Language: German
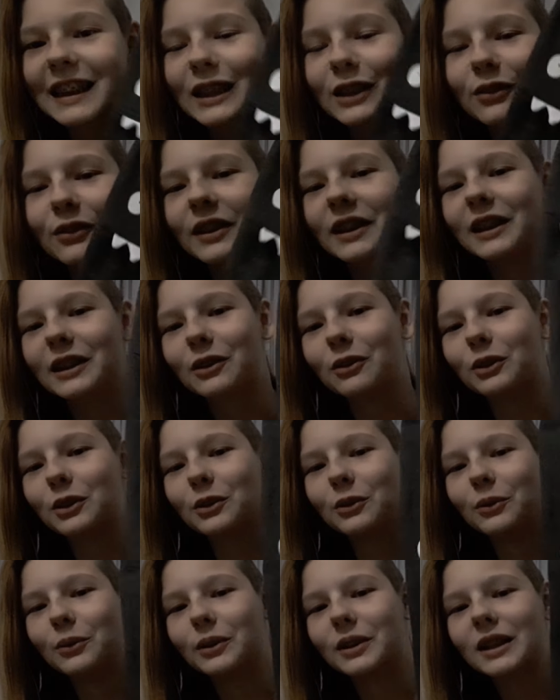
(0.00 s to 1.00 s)
Das finde ich so
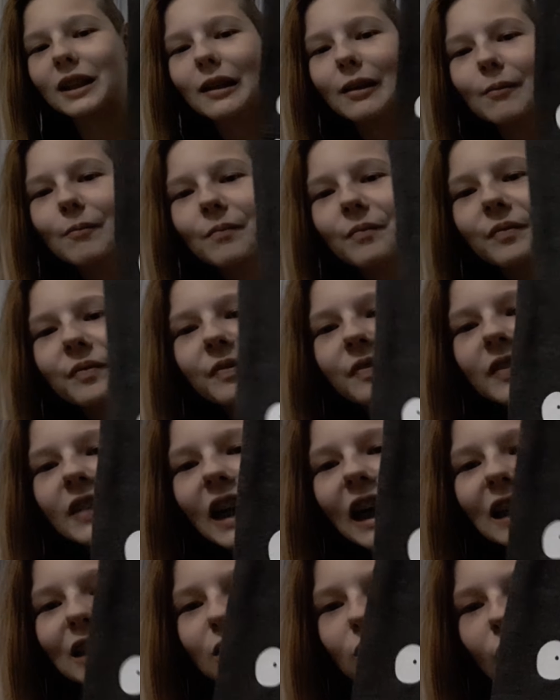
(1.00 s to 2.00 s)
süß
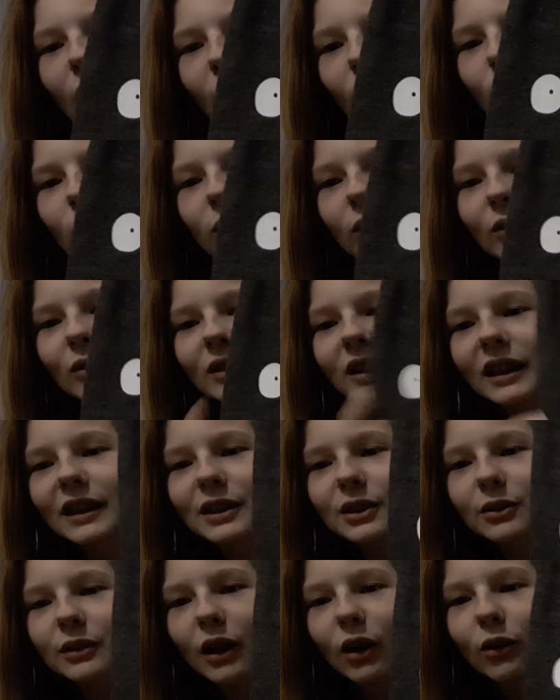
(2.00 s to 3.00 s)
halt so Augen und
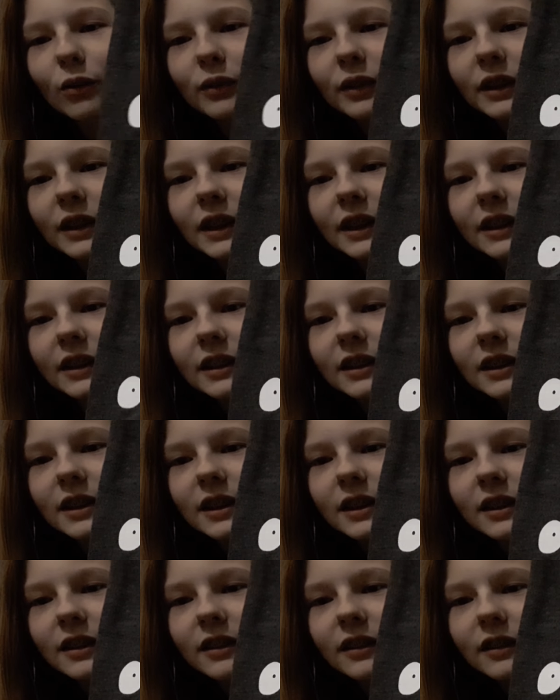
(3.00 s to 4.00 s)
dann so ein
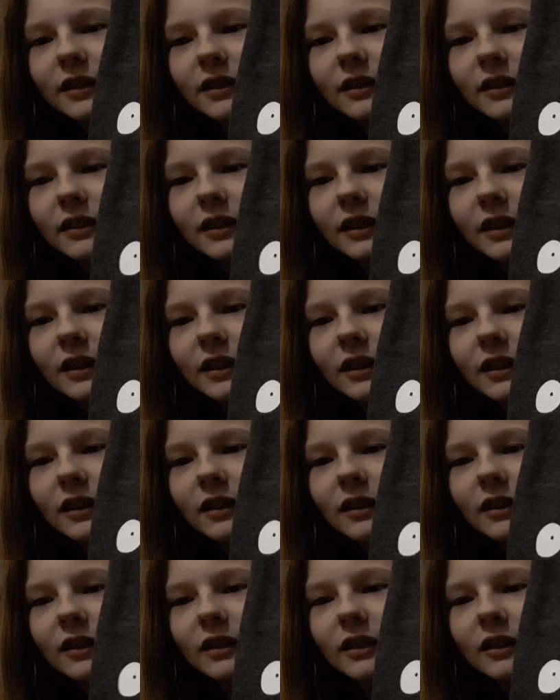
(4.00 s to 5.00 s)
aufgenähtes
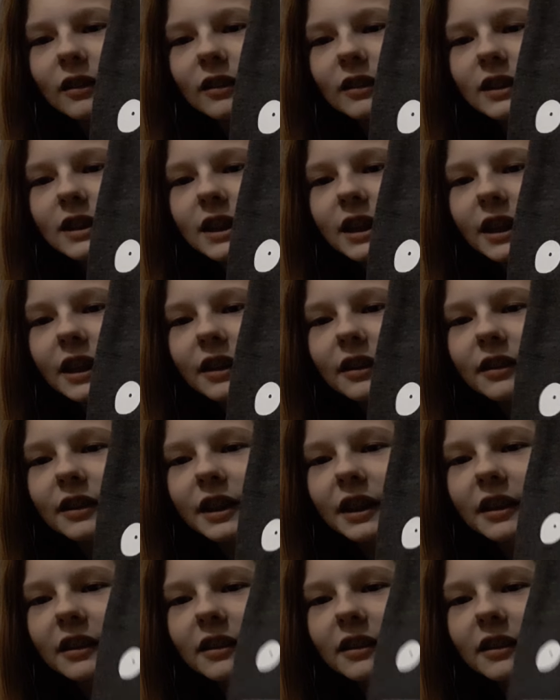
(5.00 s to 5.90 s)
äh, zehen